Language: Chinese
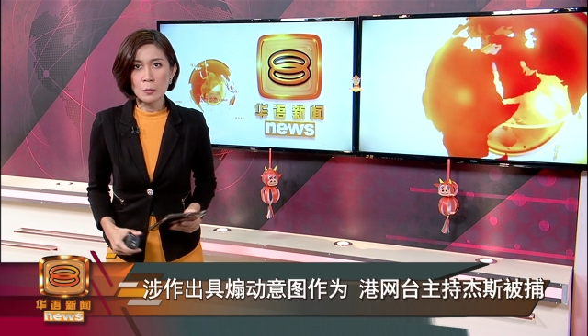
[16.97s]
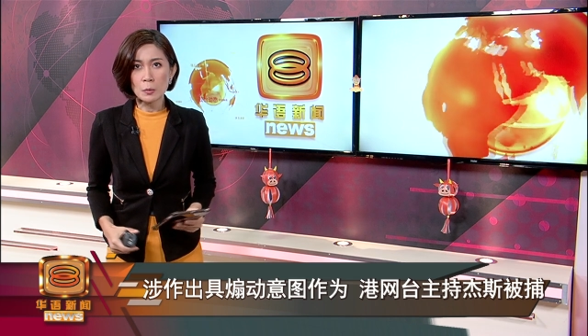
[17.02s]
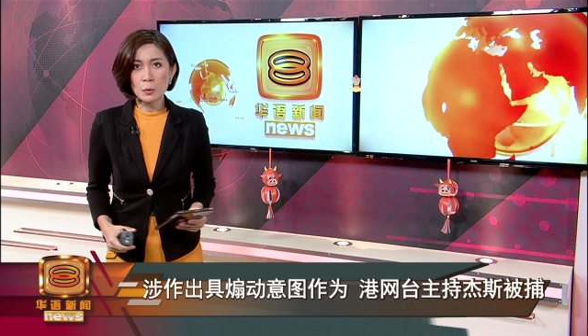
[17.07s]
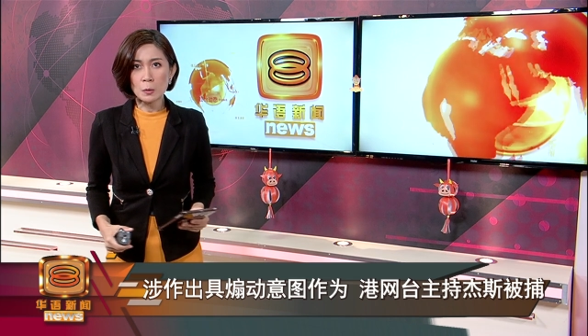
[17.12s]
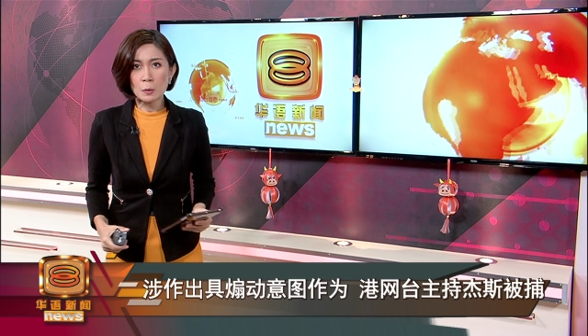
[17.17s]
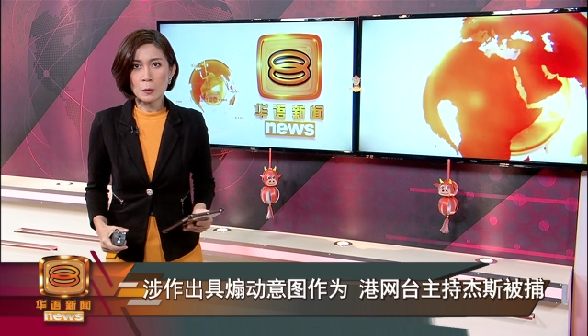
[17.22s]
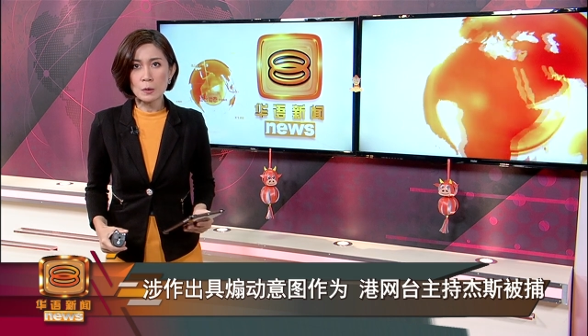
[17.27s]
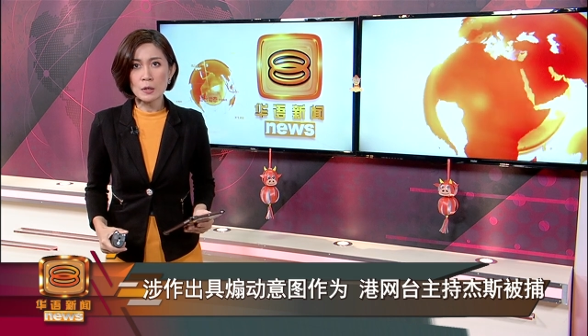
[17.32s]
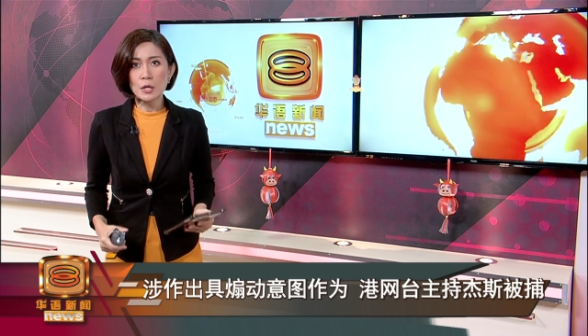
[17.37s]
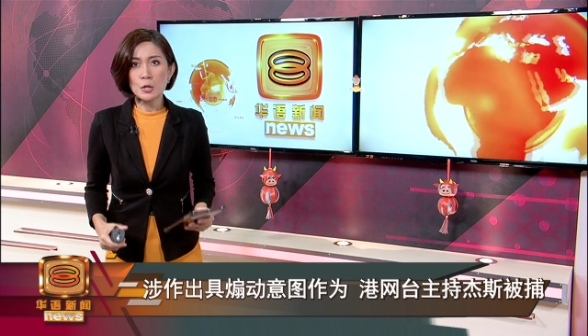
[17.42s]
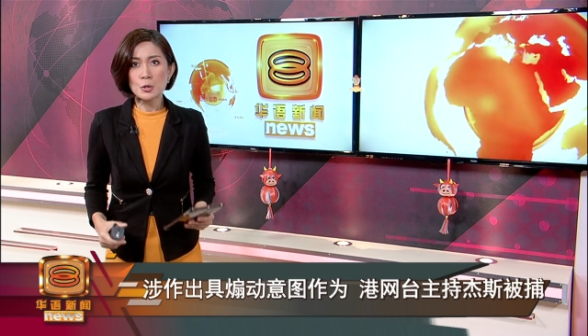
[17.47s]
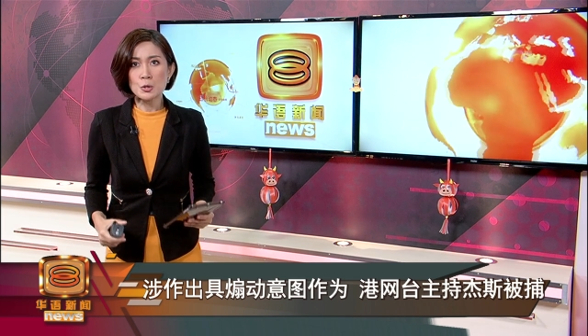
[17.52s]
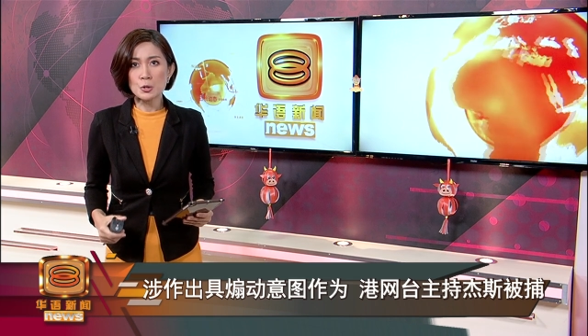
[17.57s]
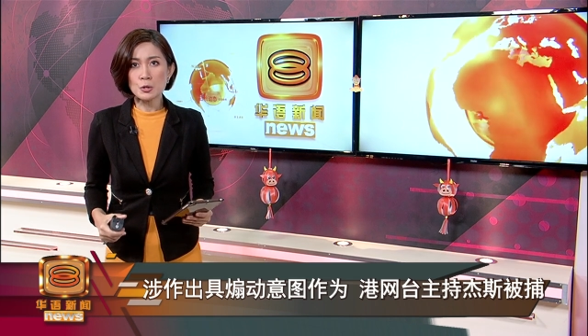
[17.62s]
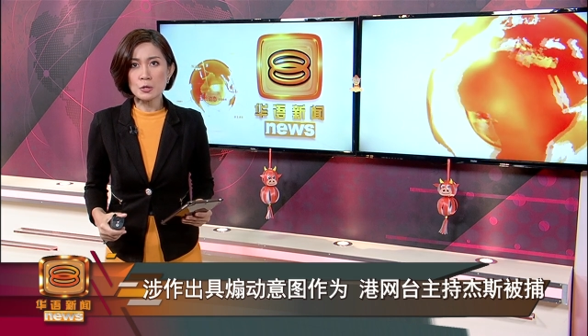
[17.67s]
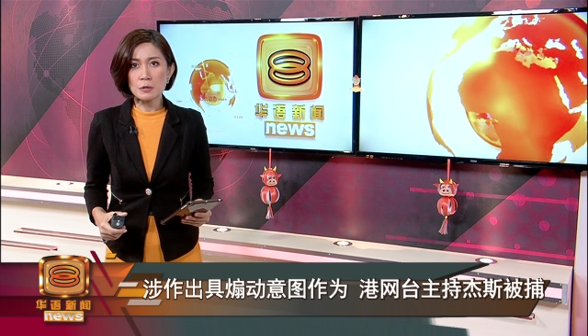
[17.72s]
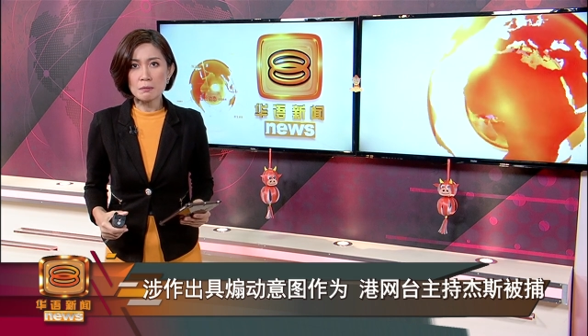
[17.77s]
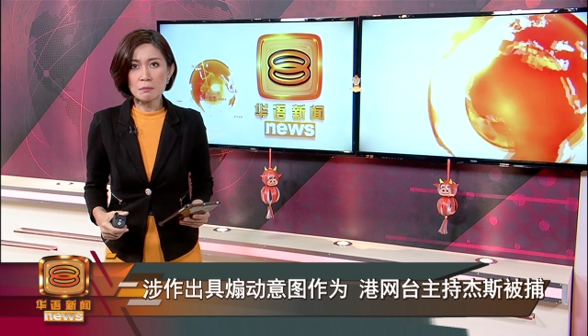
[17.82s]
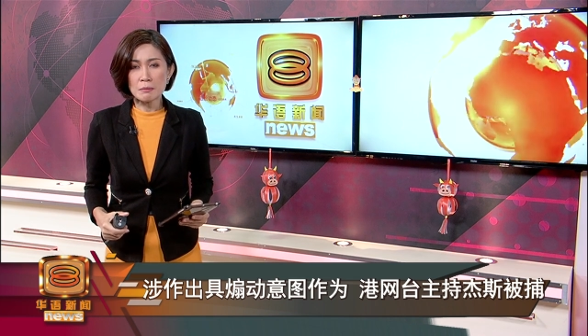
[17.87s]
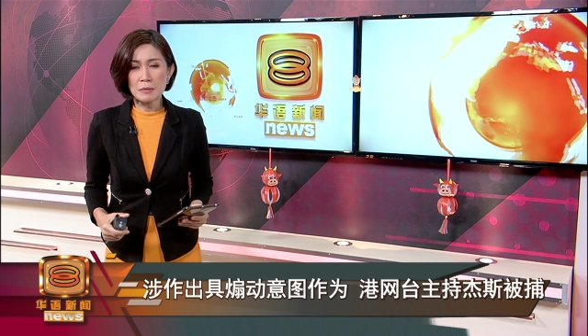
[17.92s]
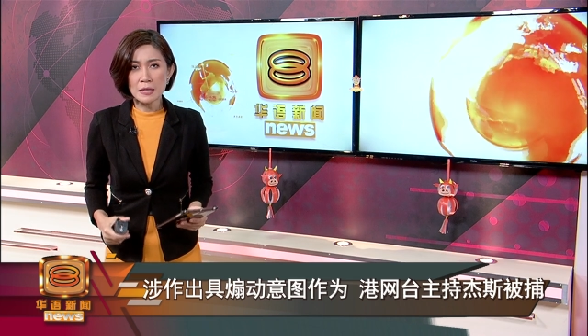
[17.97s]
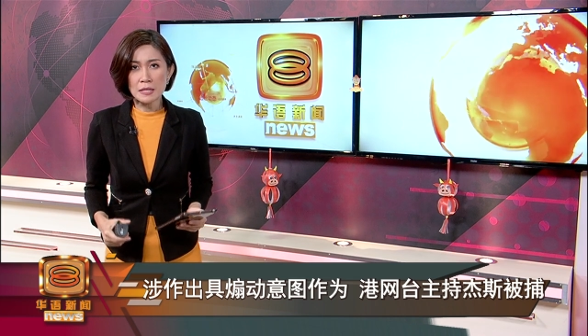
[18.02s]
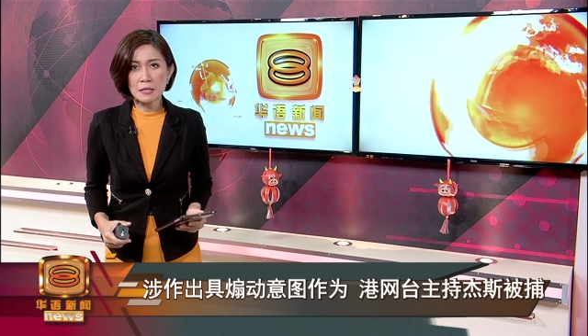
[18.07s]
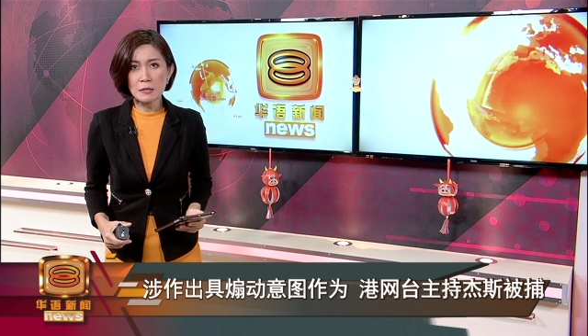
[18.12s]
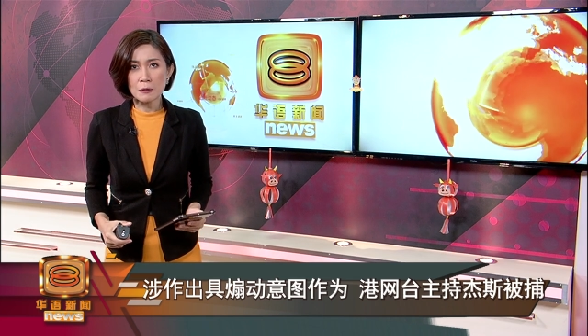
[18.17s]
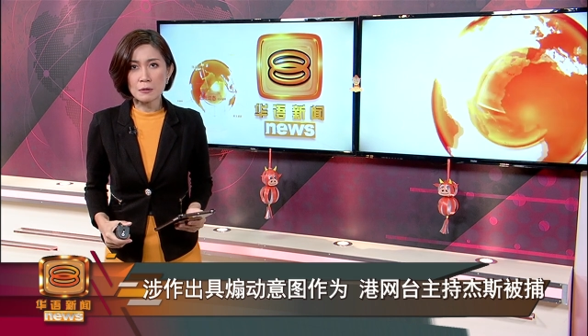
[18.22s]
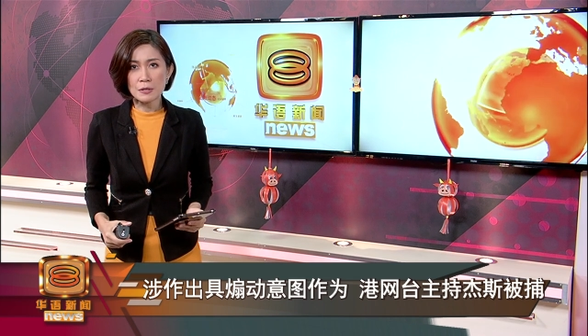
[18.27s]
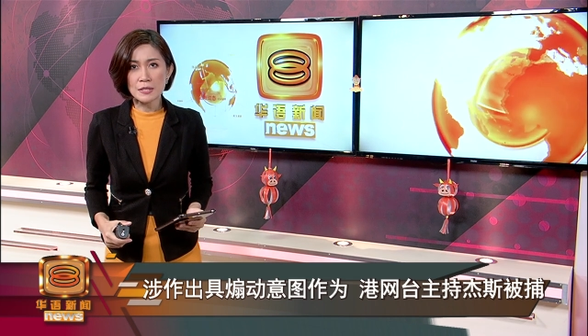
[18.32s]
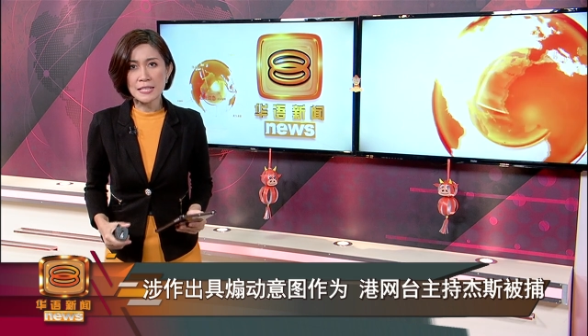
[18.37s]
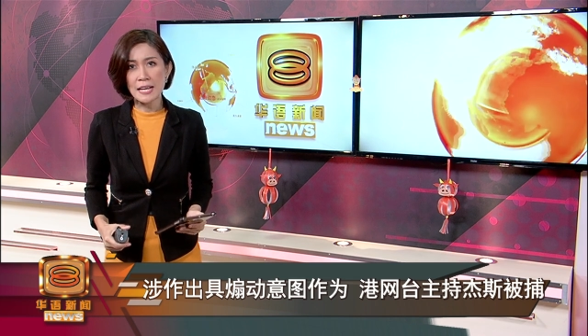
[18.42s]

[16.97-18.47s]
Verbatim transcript: 不过却没有